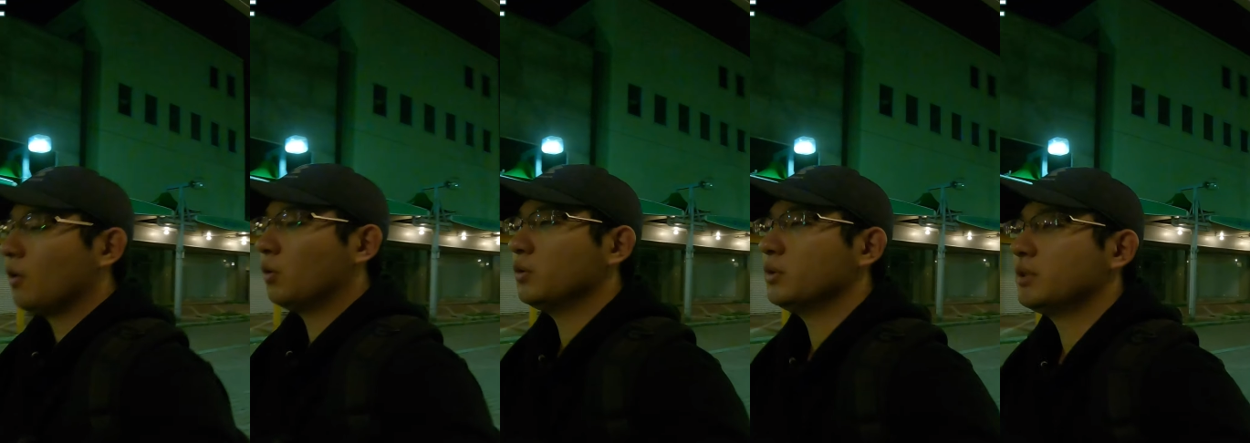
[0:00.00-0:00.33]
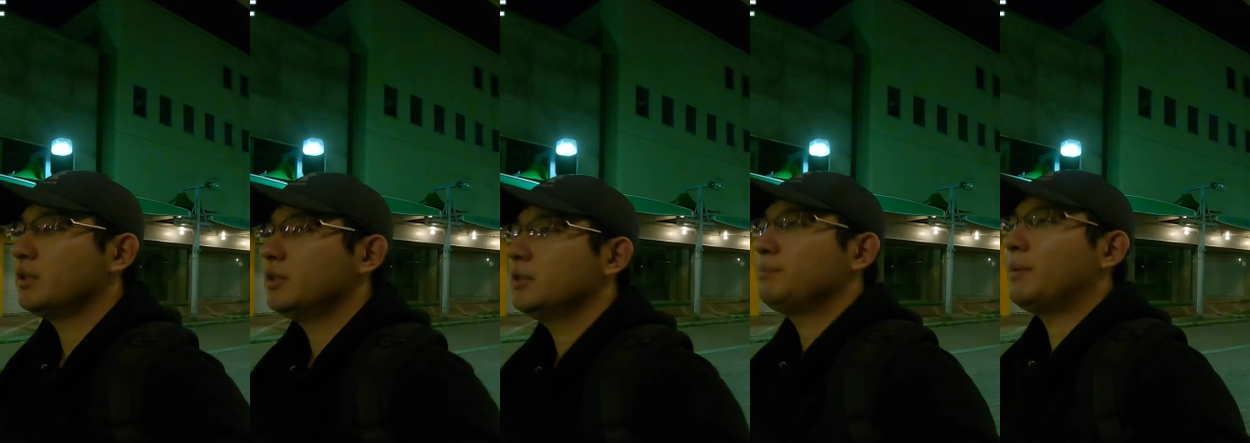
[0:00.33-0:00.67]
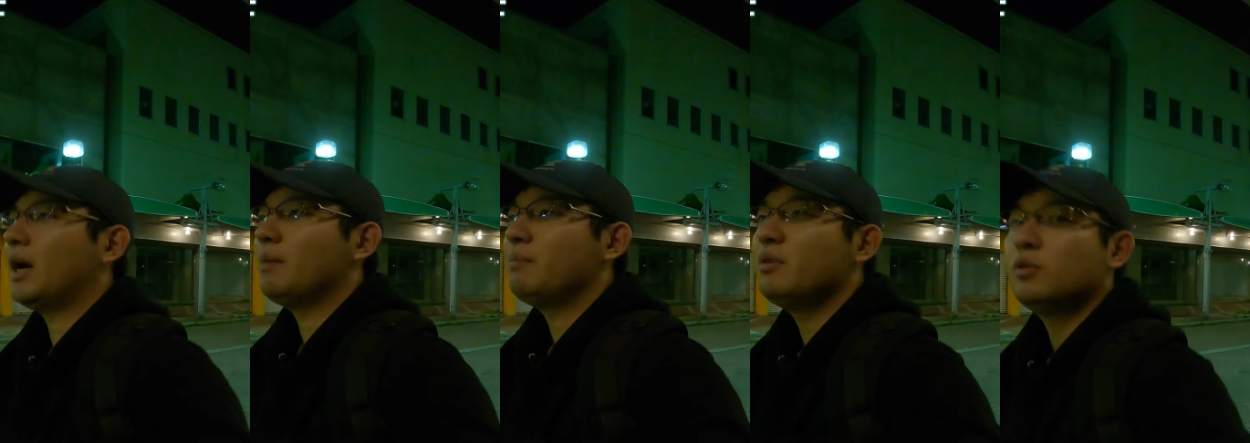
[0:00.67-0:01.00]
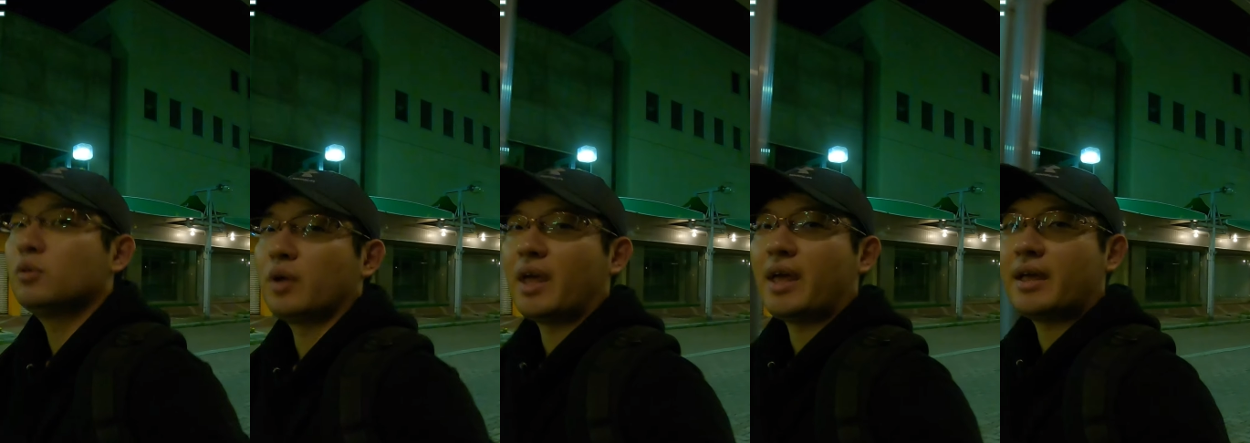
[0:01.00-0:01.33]
この
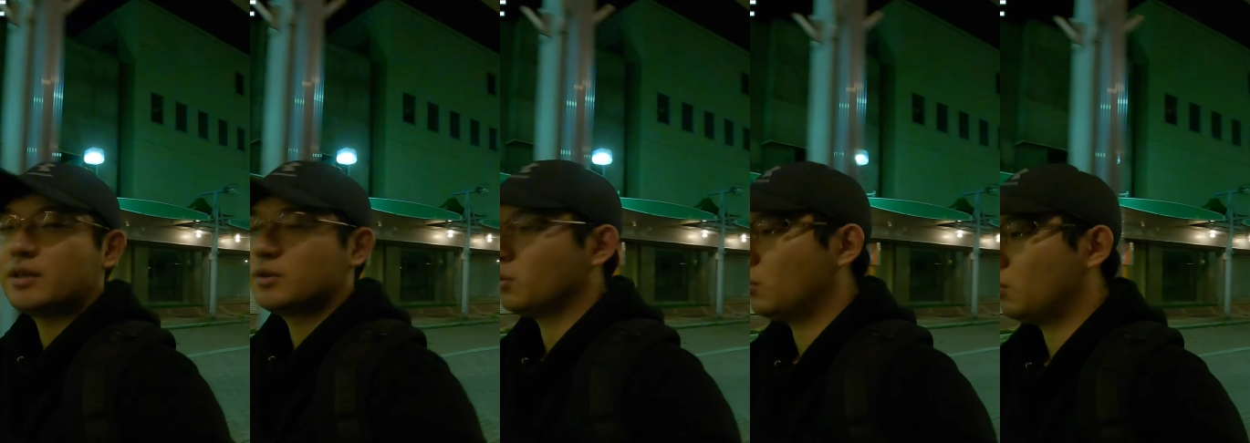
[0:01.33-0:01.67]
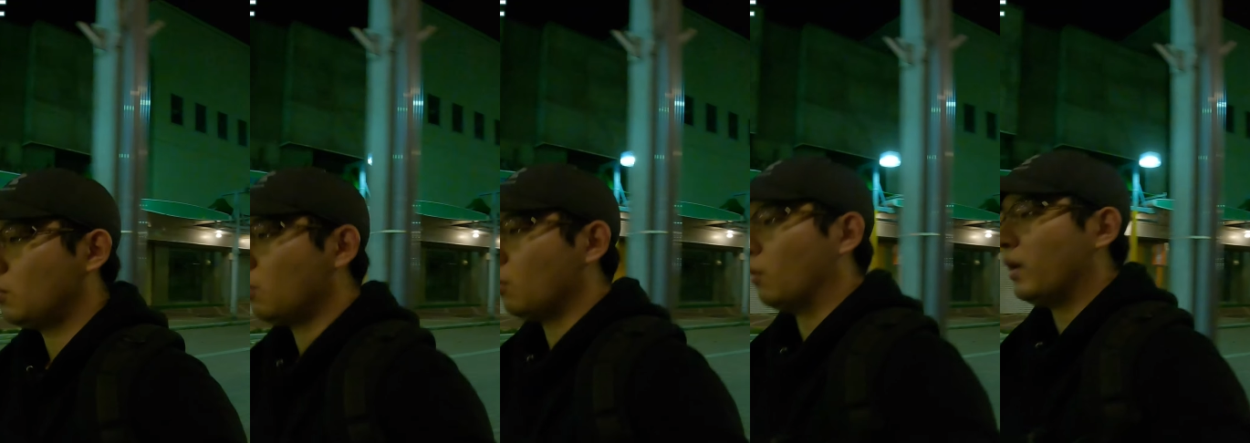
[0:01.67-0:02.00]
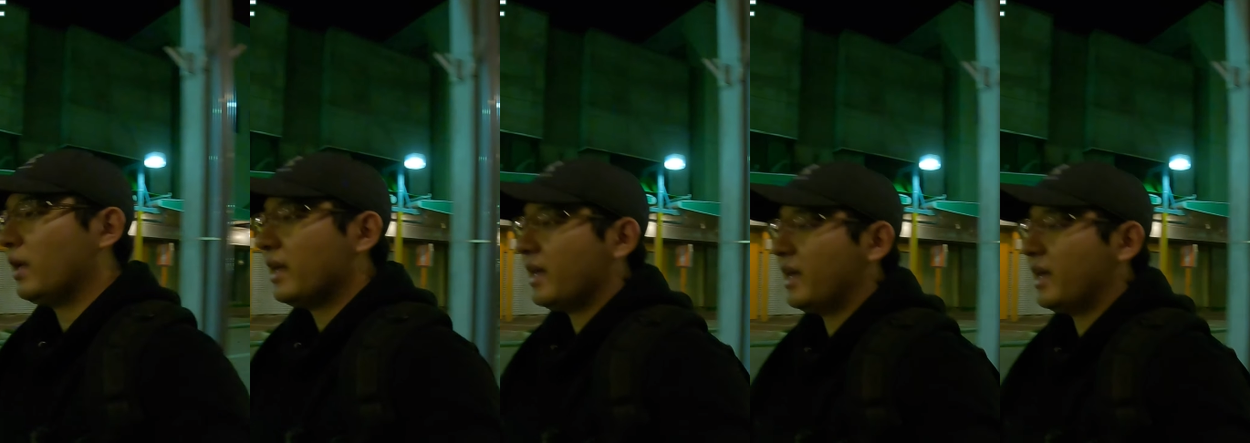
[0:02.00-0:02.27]
スーパービューの映像を、